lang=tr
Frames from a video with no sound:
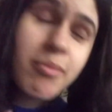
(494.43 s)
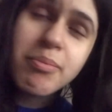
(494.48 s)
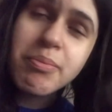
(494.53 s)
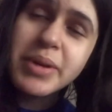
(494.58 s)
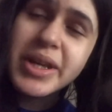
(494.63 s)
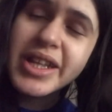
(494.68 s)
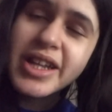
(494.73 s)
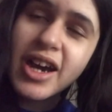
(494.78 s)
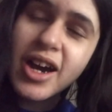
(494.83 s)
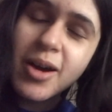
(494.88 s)

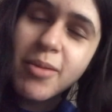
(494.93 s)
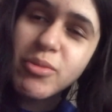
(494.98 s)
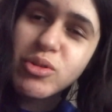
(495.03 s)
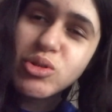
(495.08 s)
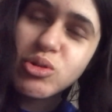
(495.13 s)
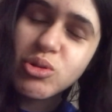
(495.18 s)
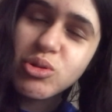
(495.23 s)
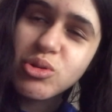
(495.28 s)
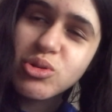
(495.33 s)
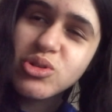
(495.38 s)
Bina mı
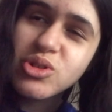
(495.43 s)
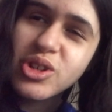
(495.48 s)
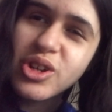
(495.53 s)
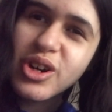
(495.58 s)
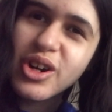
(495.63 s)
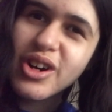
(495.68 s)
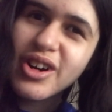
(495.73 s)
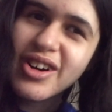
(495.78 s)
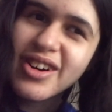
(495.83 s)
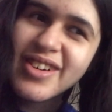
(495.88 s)
dokunuyor?
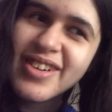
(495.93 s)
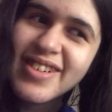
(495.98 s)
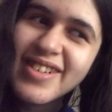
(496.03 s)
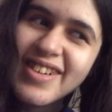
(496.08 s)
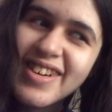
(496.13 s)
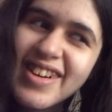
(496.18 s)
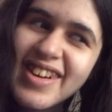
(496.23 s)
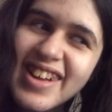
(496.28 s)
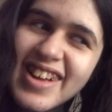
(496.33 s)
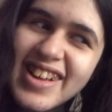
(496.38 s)

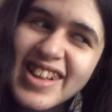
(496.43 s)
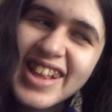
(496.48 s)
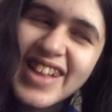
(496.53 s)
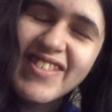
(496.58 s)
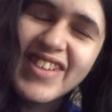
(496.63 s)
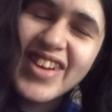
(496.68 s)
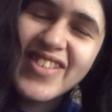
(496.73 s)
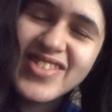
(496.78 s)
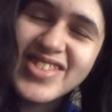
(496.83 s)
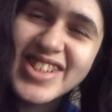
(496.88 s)

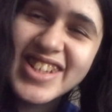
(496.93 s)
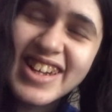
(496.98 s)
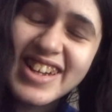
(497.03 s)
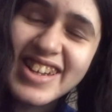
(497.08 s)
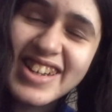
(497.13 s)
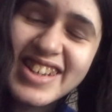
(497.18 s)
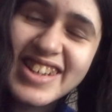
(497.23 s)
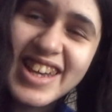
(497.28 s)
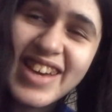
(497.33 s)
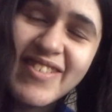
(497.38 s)
Yemek mi
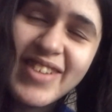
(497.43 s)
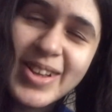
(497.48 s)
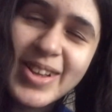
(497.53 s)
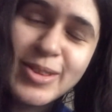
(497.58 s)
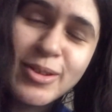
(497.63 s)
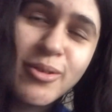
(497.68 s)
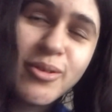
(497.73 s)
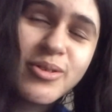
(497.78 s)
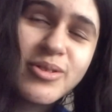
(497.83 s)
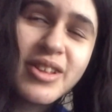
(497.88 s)
sanki? Yemek
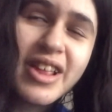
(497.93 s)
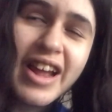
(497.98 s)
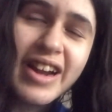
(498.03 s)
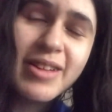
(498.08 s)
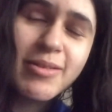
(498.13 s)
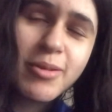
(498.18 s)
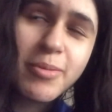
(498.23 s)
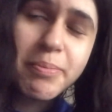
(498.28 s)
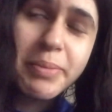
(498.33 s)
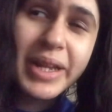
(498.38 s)
dokundu der
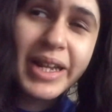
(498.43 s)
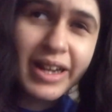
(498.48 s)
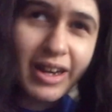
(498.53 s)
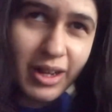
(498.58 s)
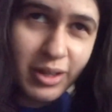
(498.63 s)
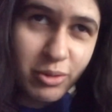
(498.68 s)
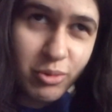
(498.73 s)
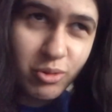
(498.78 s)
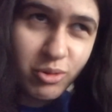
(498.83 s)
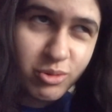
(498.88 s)
gibi
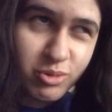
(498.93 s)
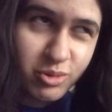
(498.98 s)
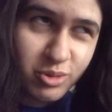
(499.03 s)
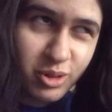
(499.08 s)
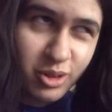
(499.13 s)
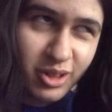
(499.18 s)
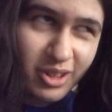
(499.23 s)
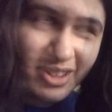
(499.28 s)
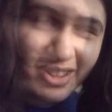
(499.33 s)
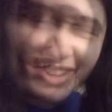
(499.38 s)
bina dokundu.